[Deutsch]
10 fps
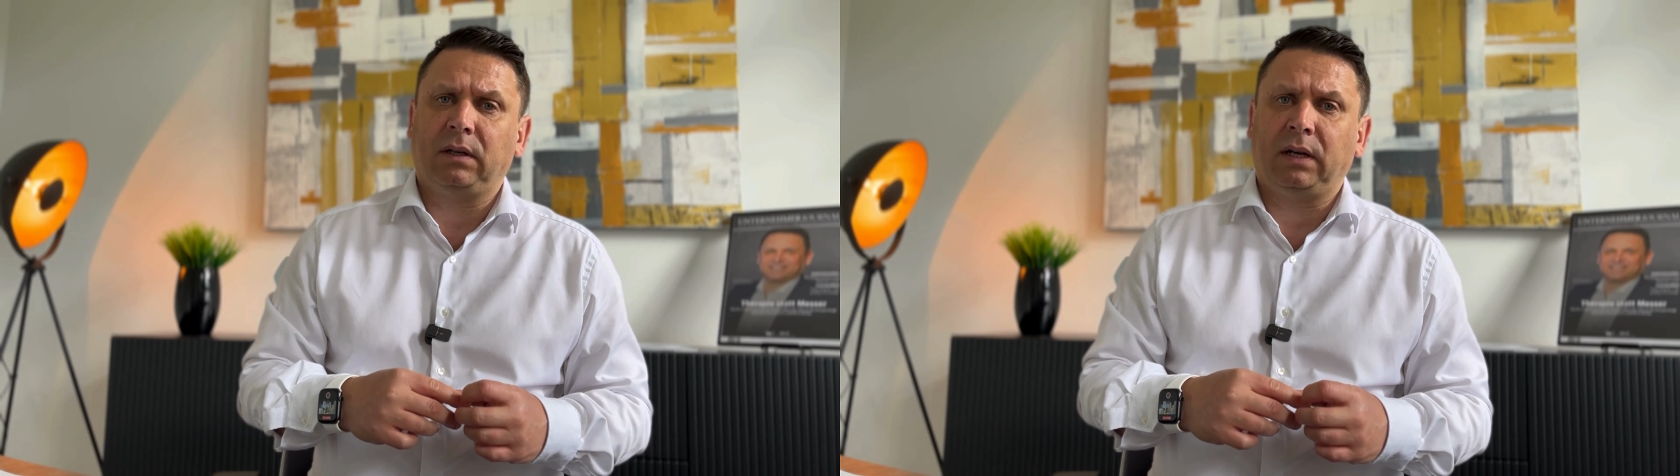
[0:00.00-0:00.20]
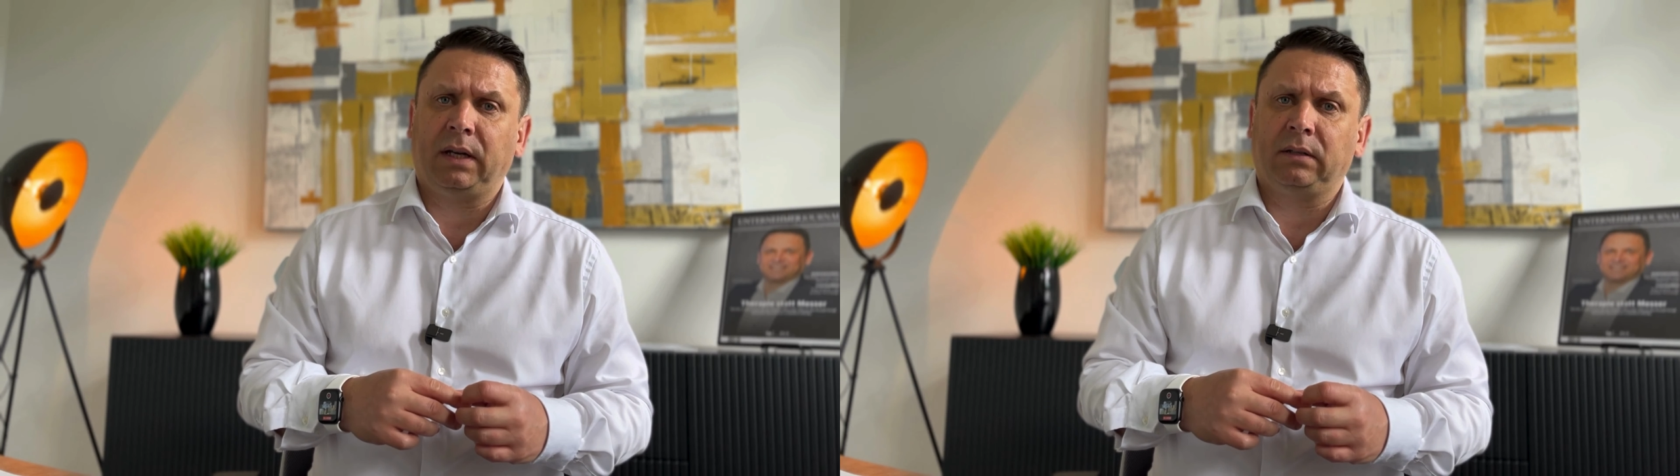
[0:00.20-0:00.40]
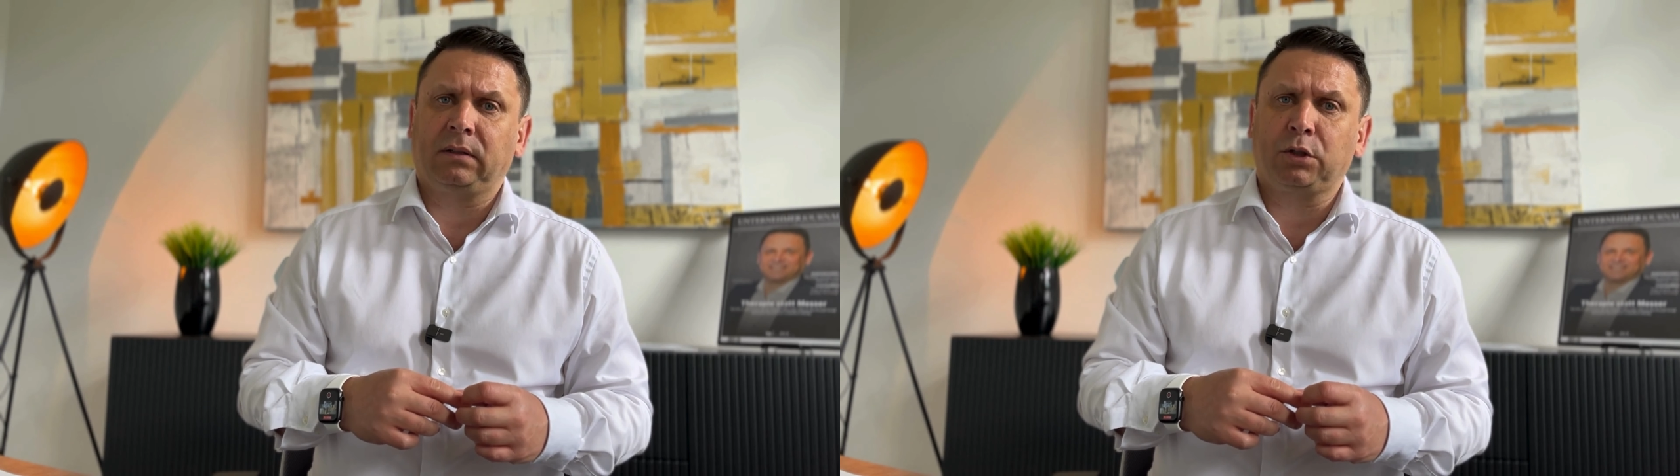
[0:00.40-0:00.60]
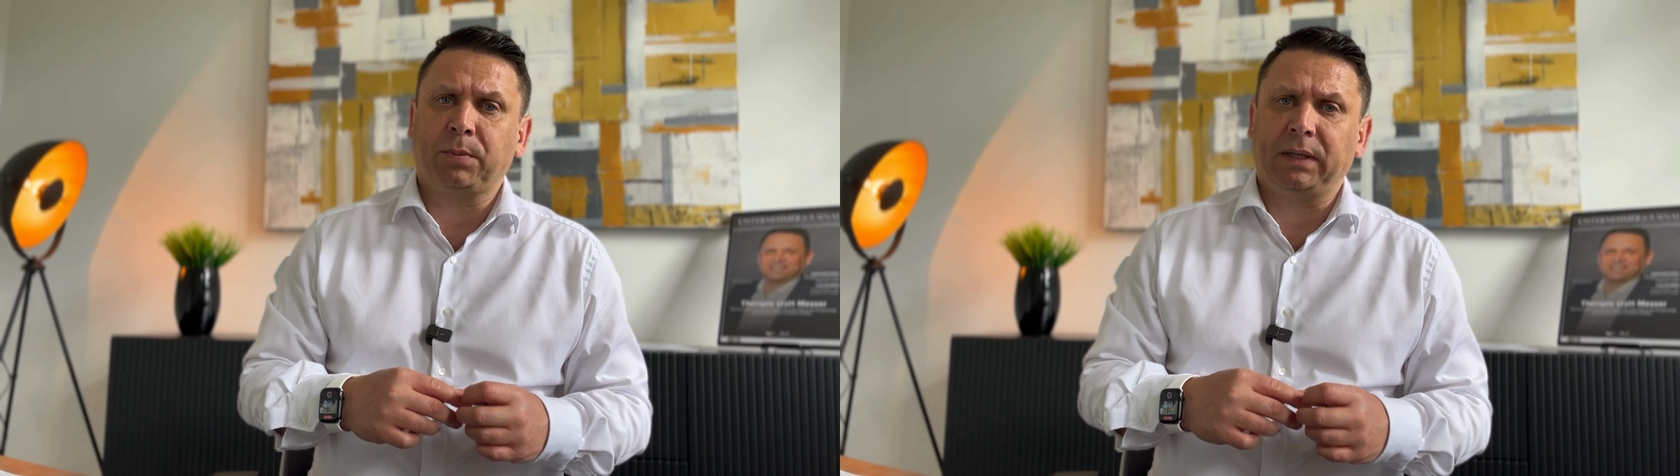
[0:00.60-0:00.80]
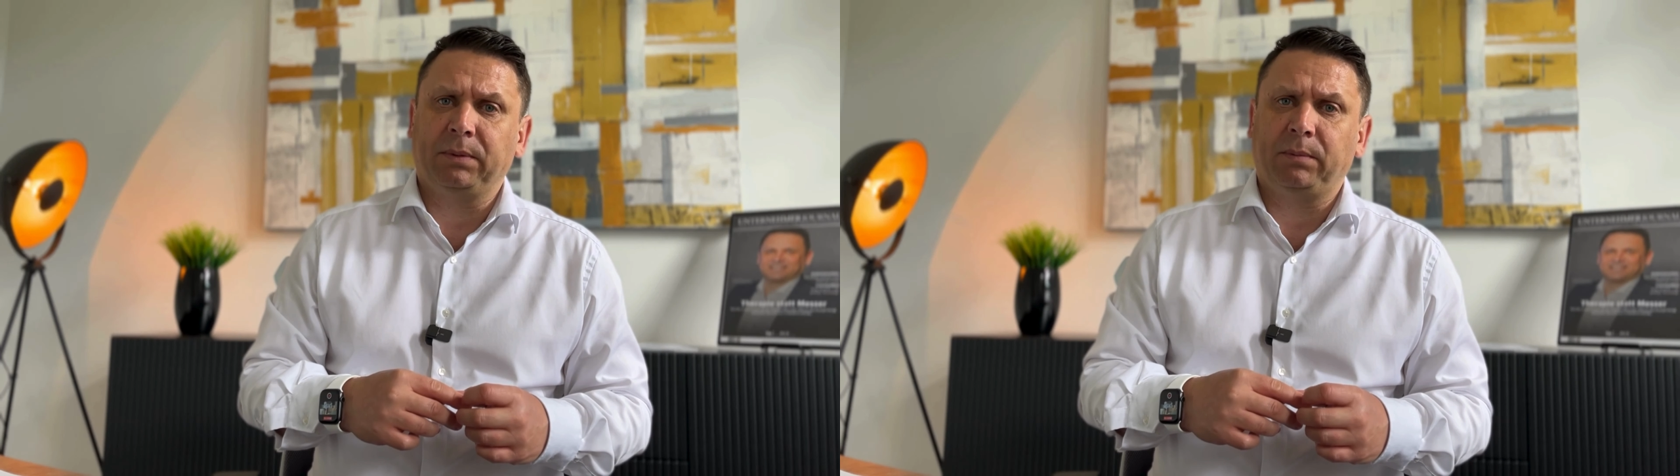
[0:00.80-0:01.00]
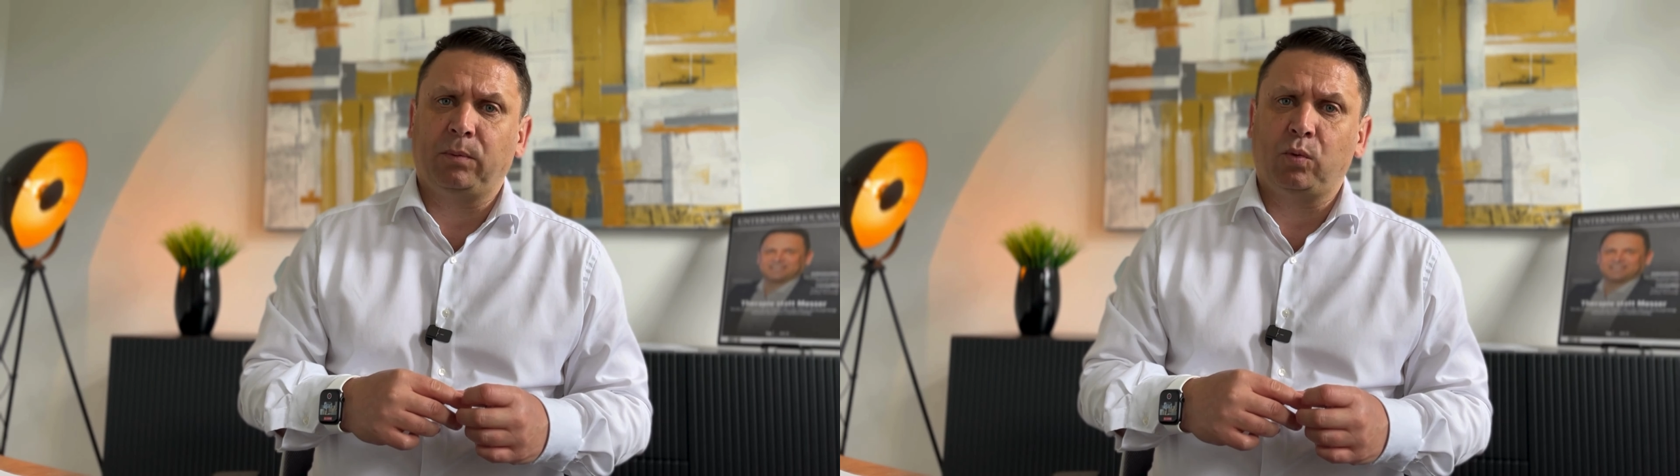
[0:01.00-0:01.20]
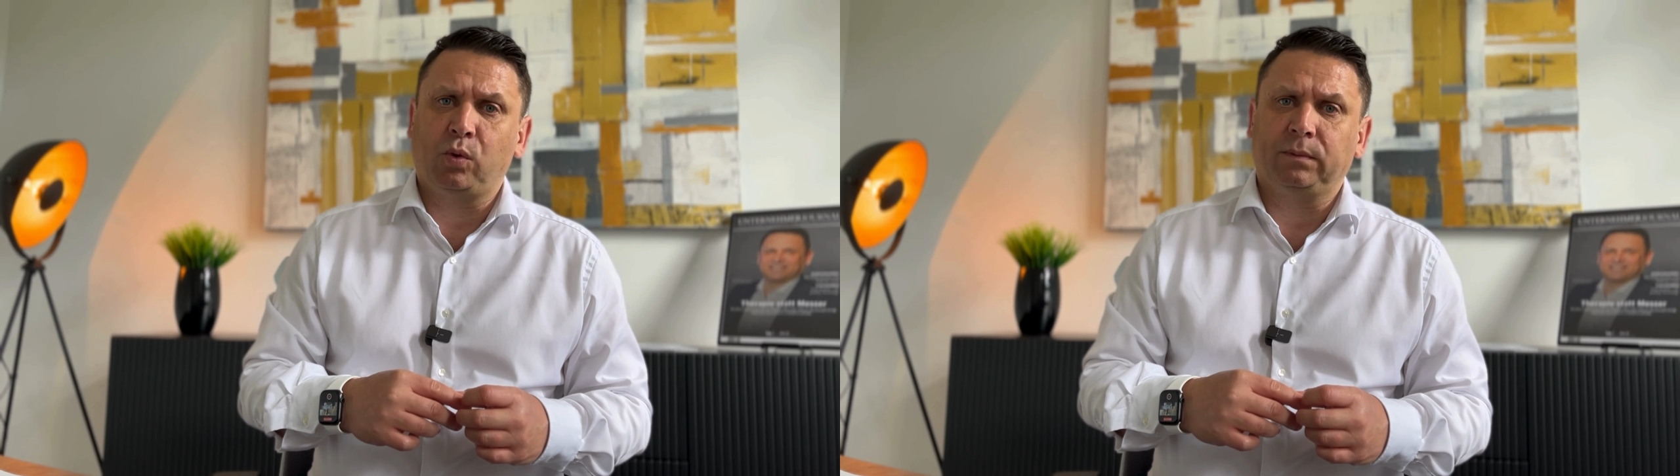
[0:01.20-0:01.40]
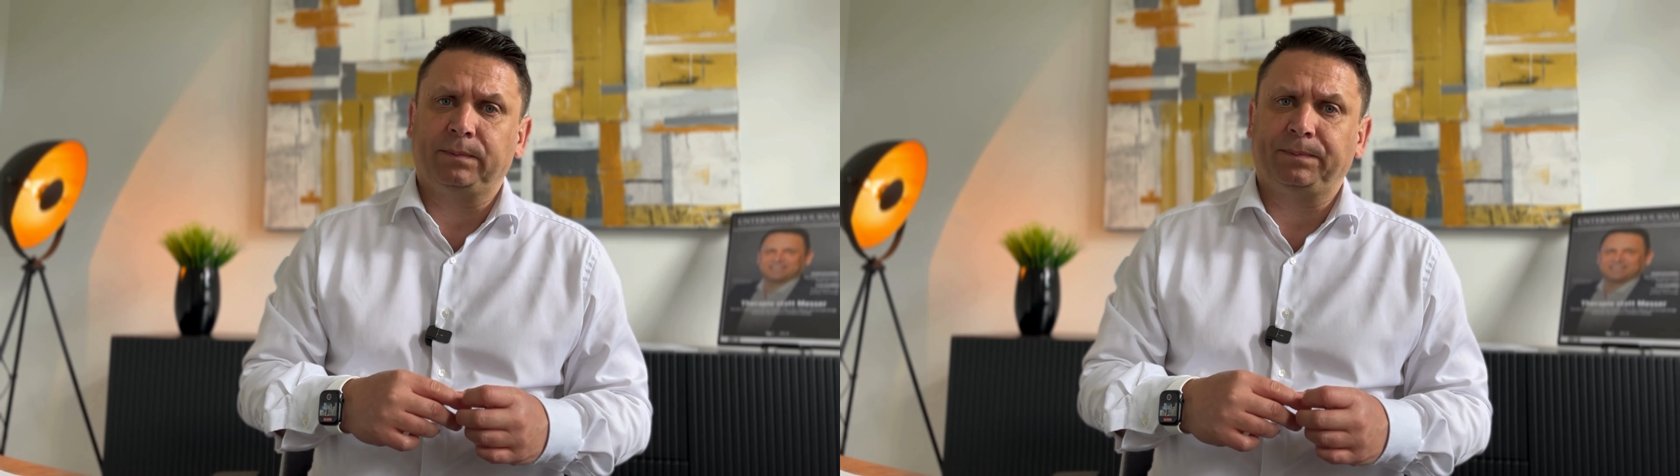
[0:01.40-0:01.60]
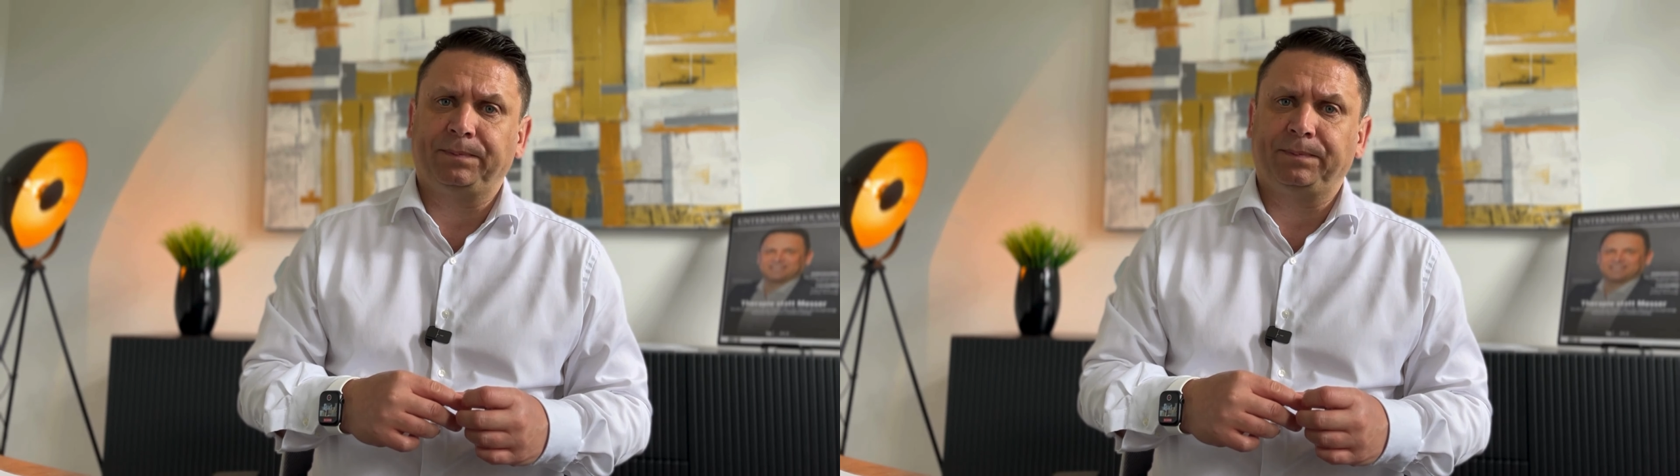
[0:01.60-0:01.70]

ein Gespräch mit mir buchen.